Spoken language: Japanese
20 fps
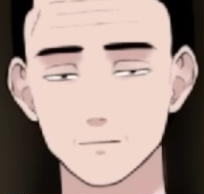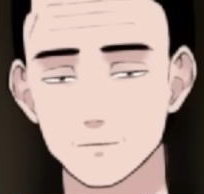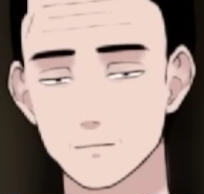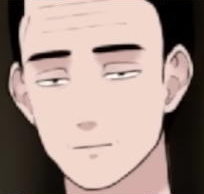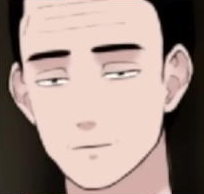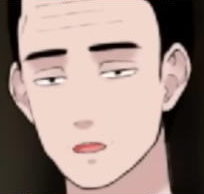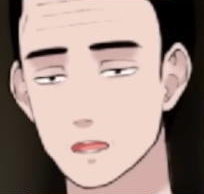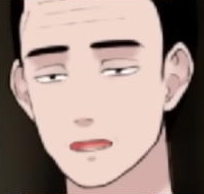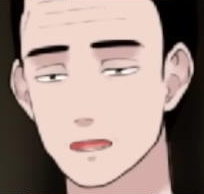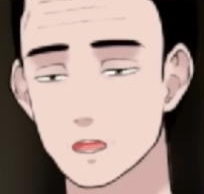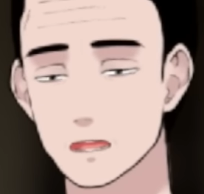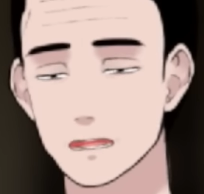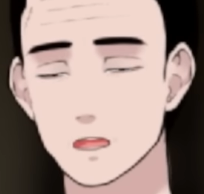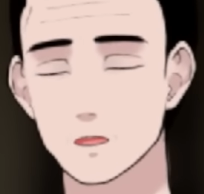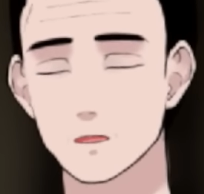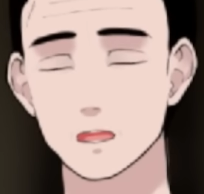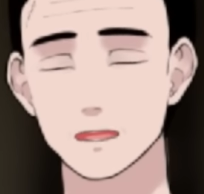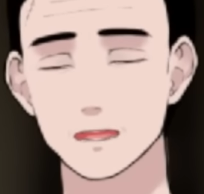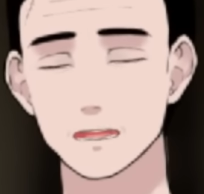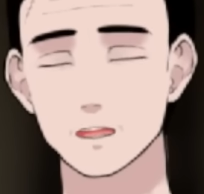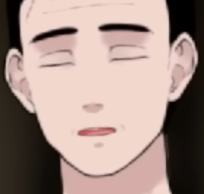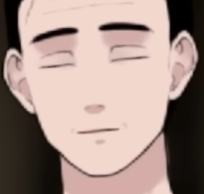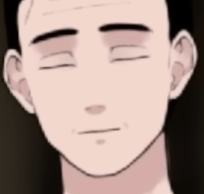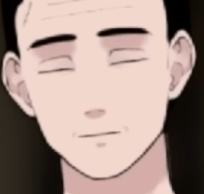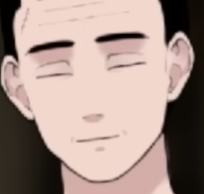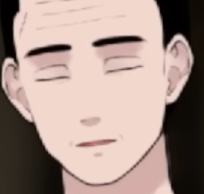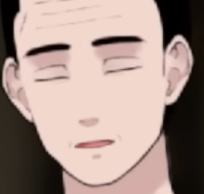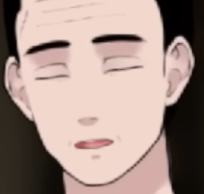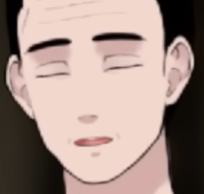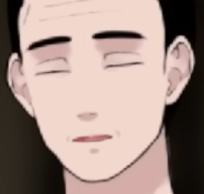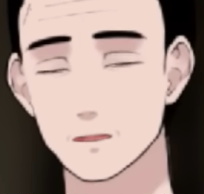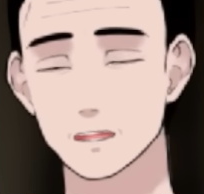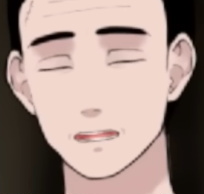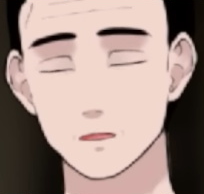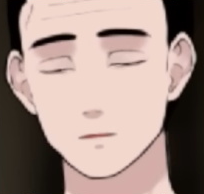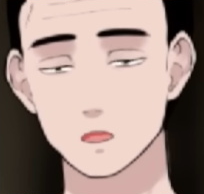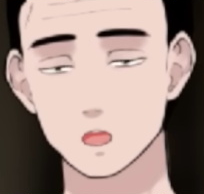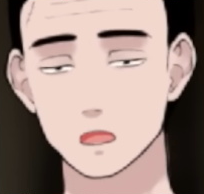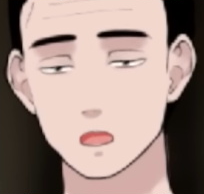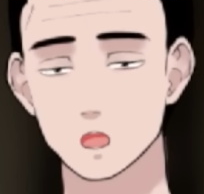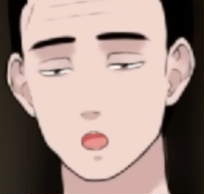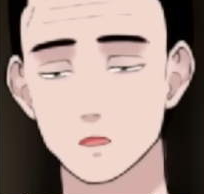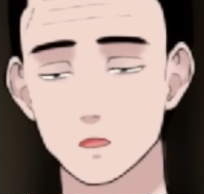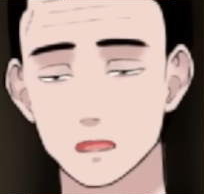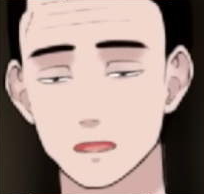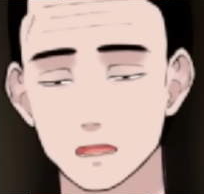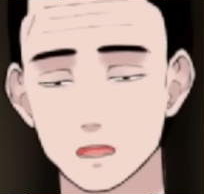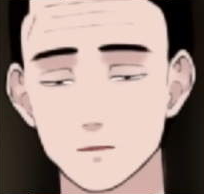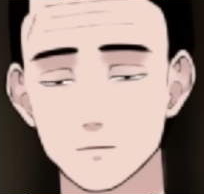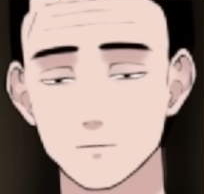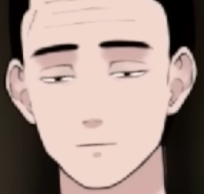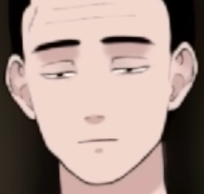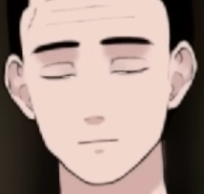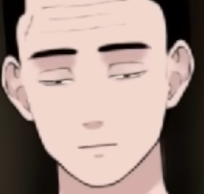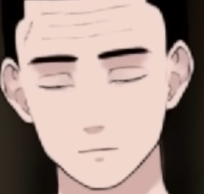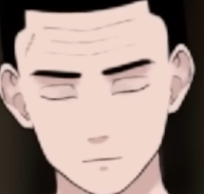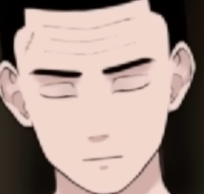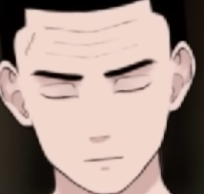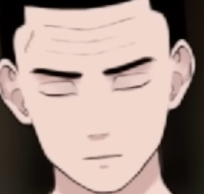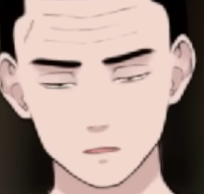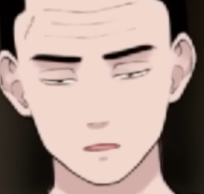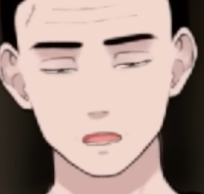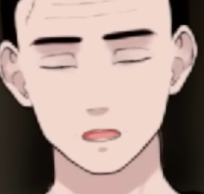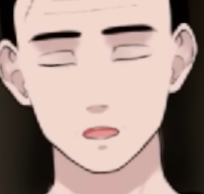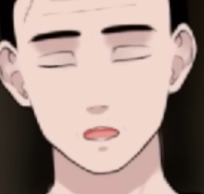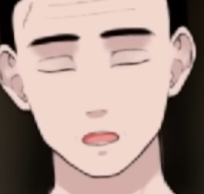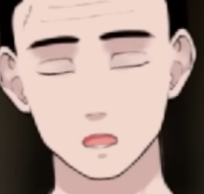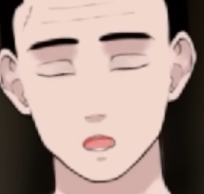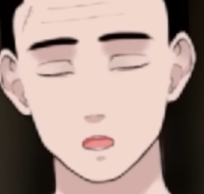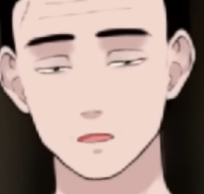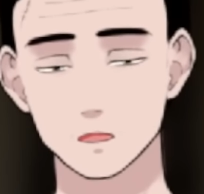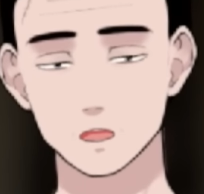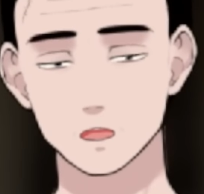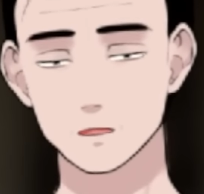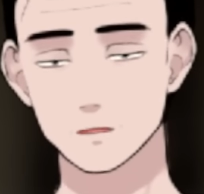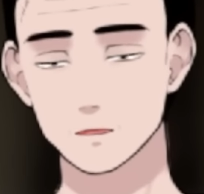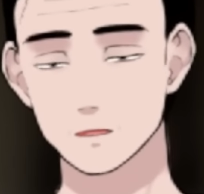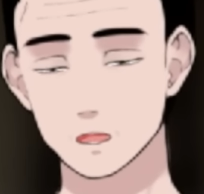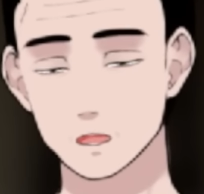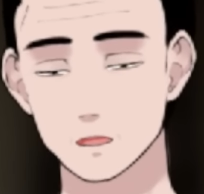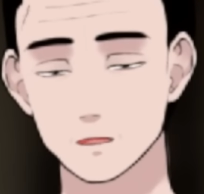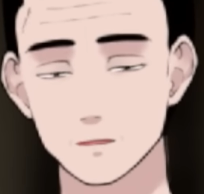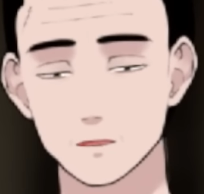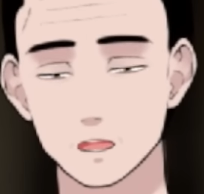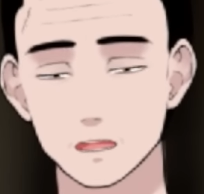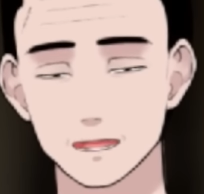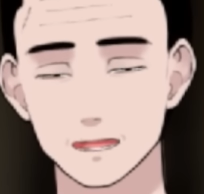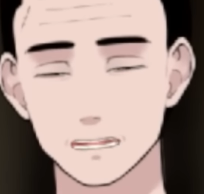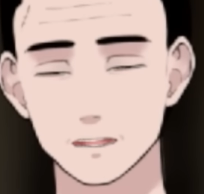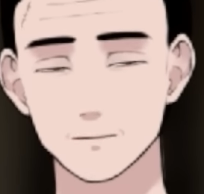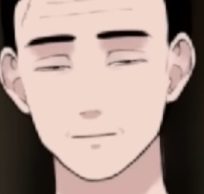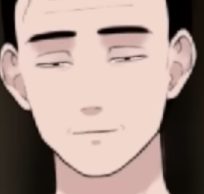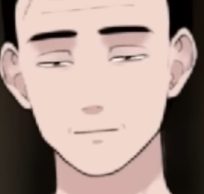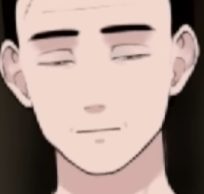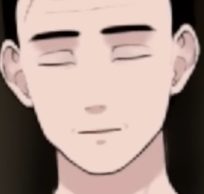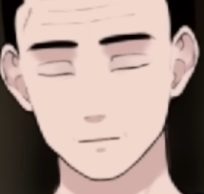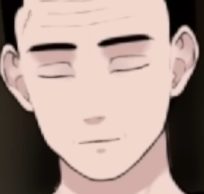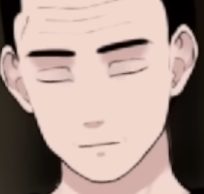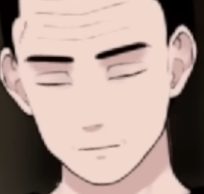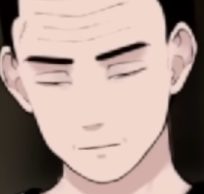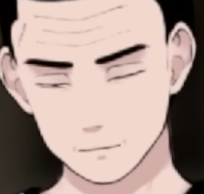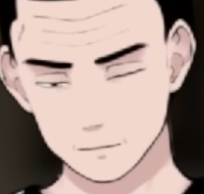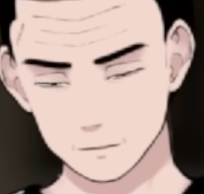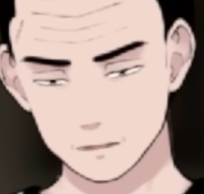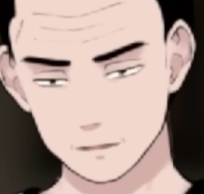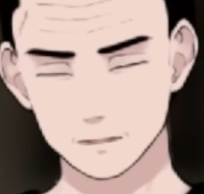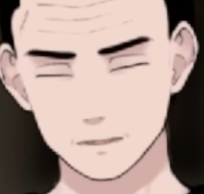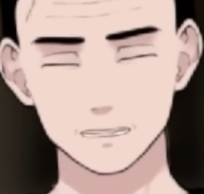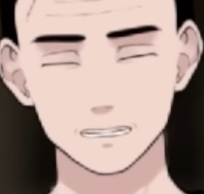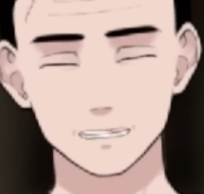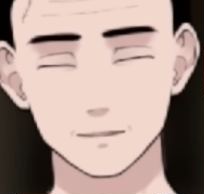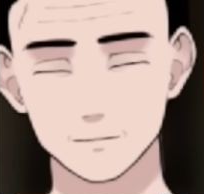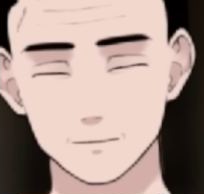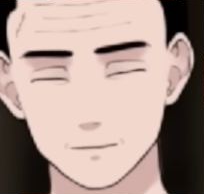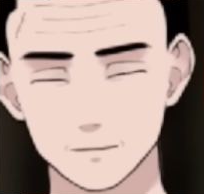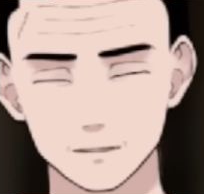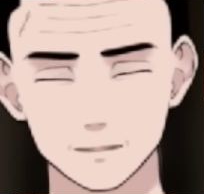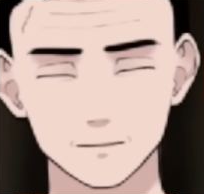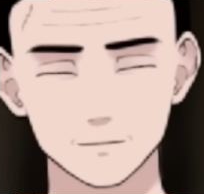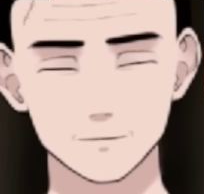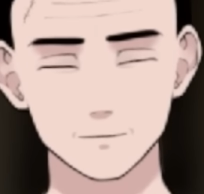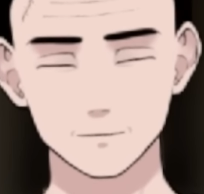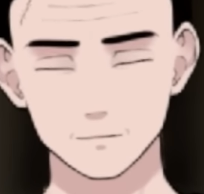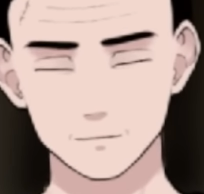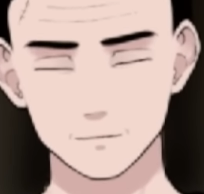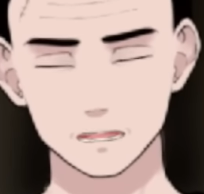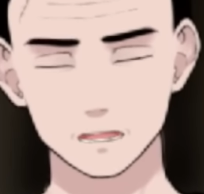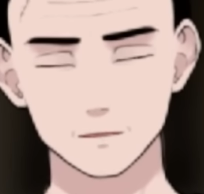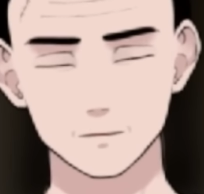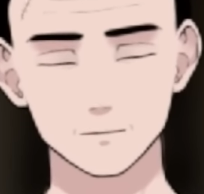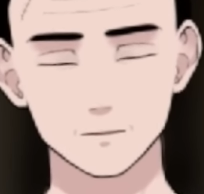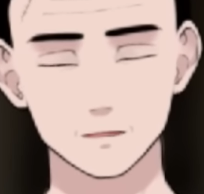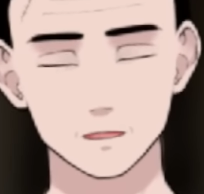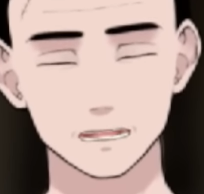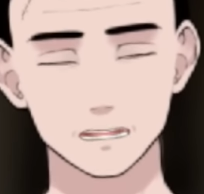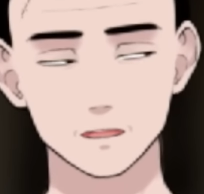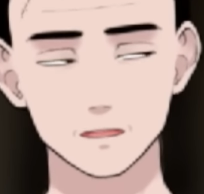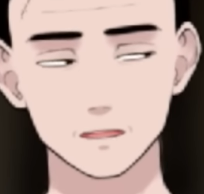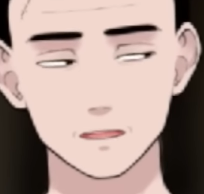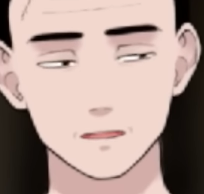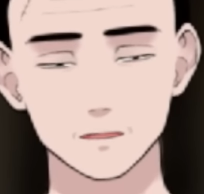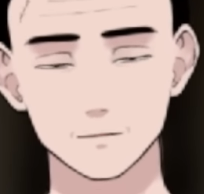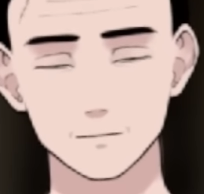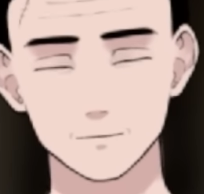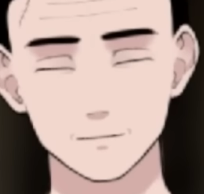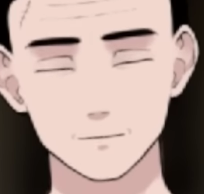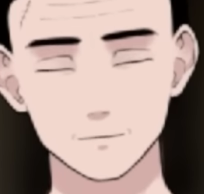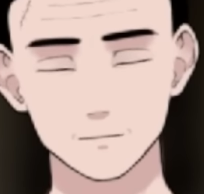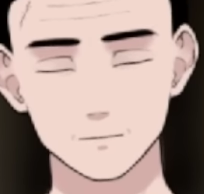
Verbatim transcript: 喋り疲れちゃう。途中でもう、もう、もうトーンと呼吸が、もう息が出なくなる。歌もそうなんですよ。